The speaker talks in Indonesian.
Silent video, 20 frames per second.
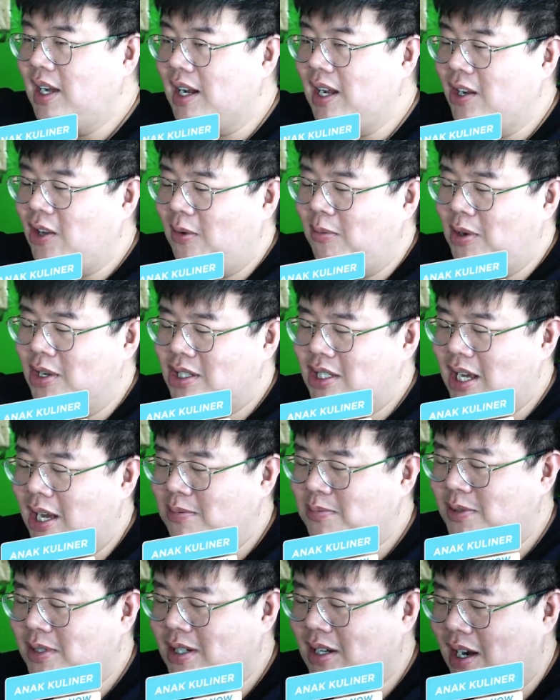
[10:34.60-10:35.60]
aja klik tombol
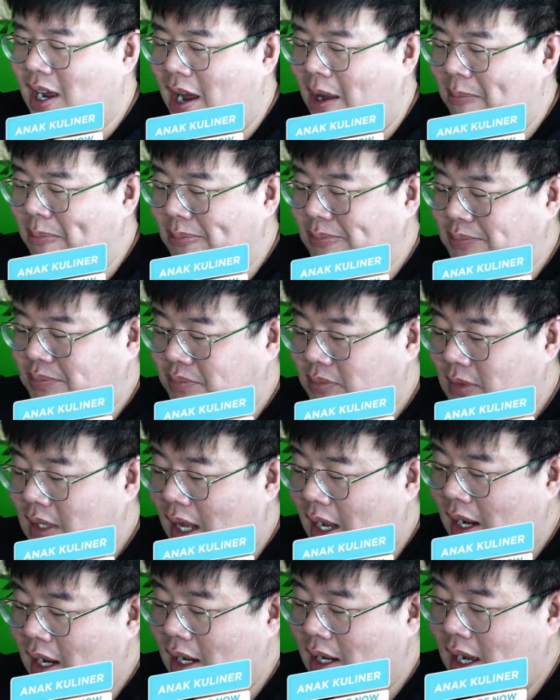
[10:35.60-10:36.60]
subscribe.
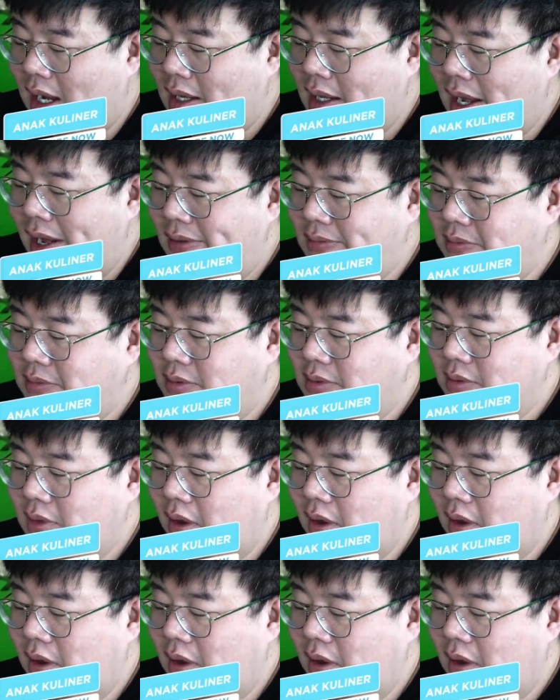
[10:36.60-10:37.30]
Akhir kata,